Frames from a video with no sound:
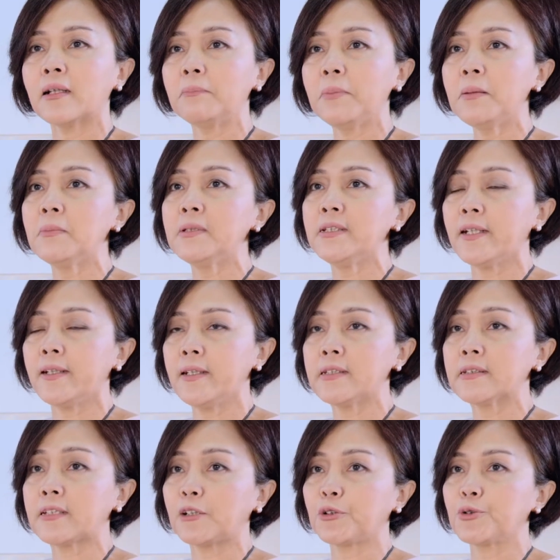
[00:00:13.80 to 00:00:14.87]
tapi menjadi
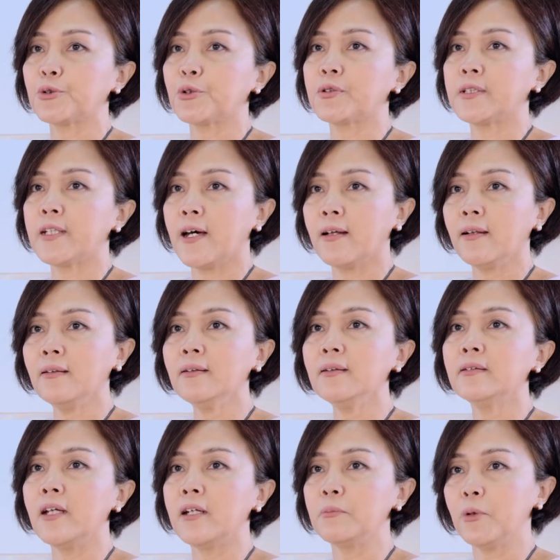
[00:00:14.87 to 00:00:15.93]
status sosial
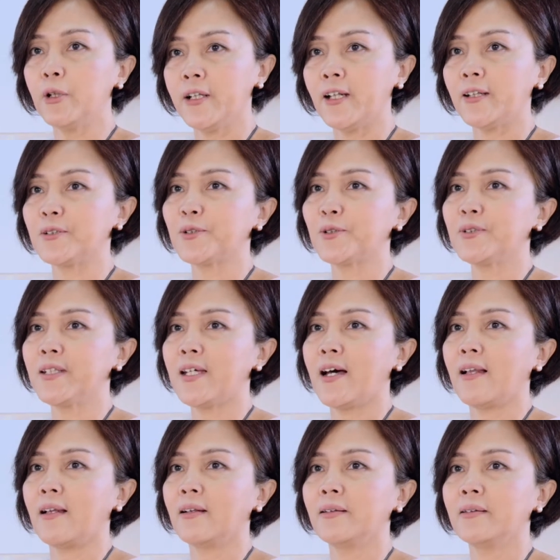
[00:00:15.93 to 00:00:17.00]
dan modal sosial.